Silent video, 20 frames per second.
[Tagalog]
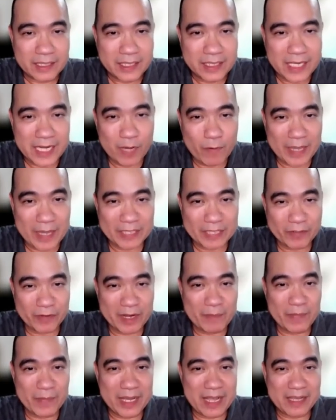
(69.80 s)
Ginawa to
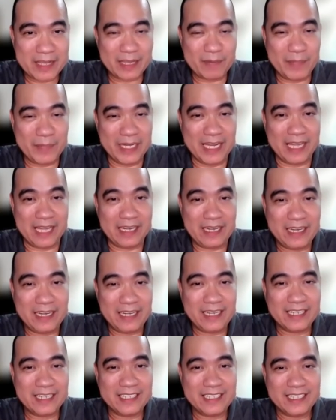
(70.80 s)
ng mga
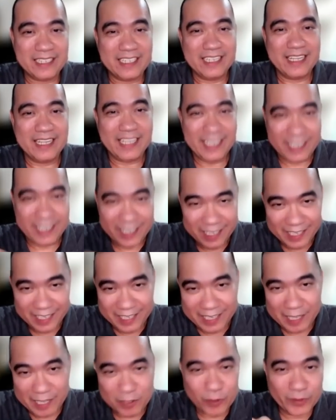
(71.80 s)
kriminal na